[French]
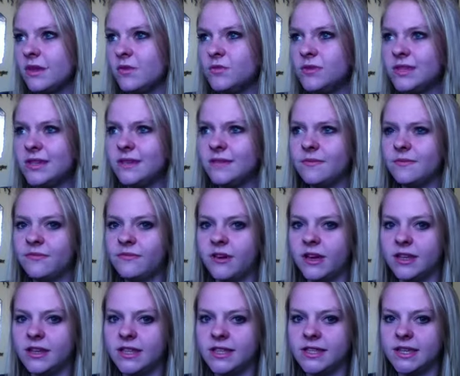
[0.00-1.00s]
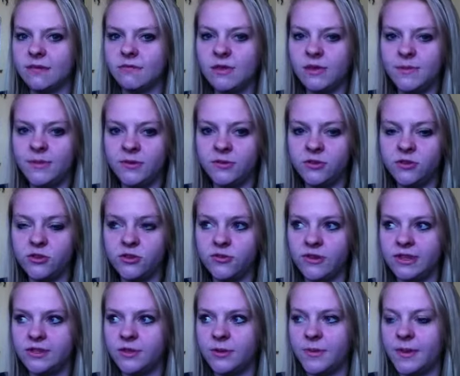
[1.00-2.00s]
ou tu me faire des amis puis tout je
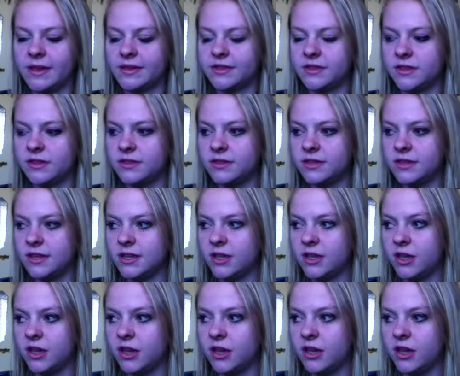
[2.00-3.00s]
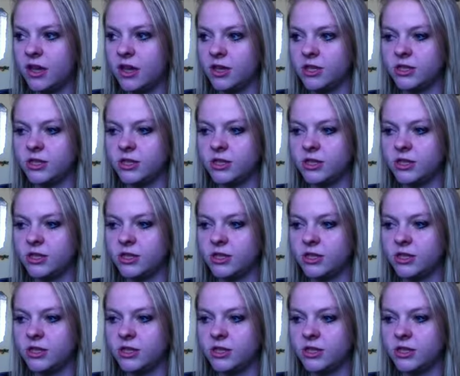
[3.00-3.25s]
fais ça parce que tu sais